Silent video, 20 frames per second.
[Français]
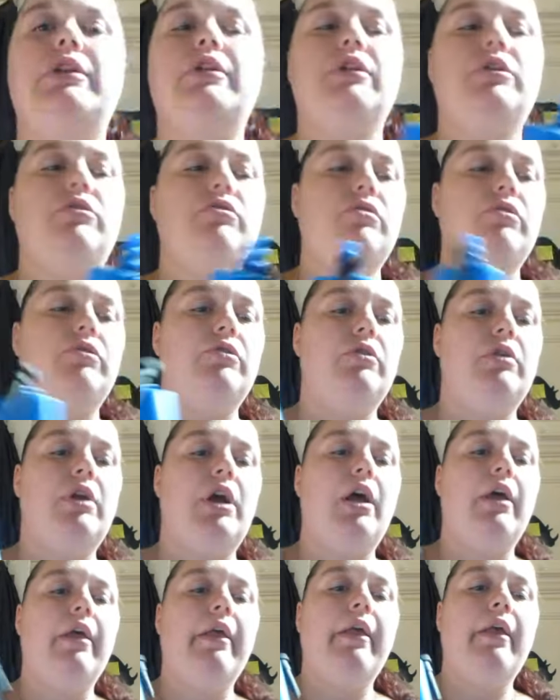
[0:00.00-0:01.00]
qui est juste
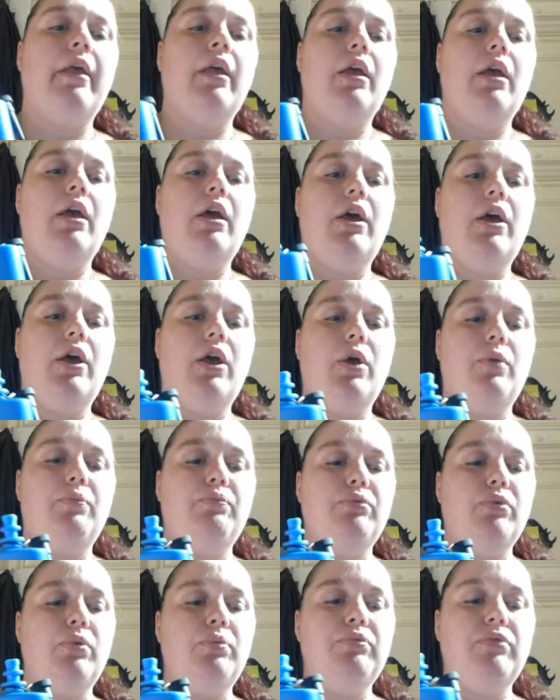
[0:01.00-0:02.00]
là euh,
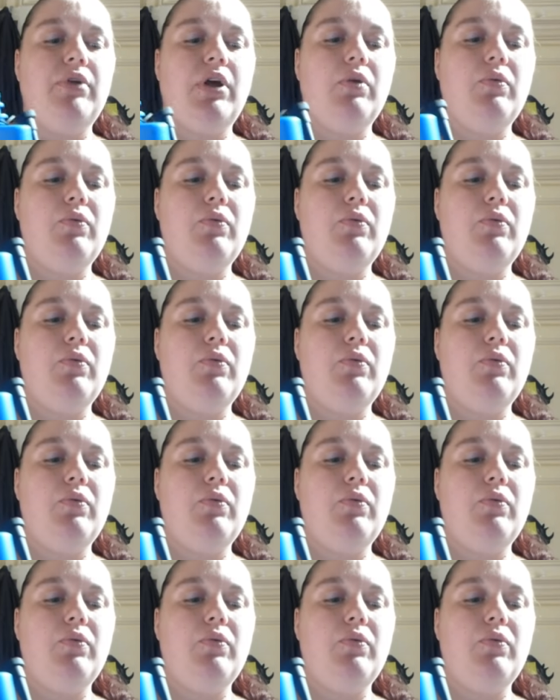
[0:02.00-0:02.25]
pour pouvoir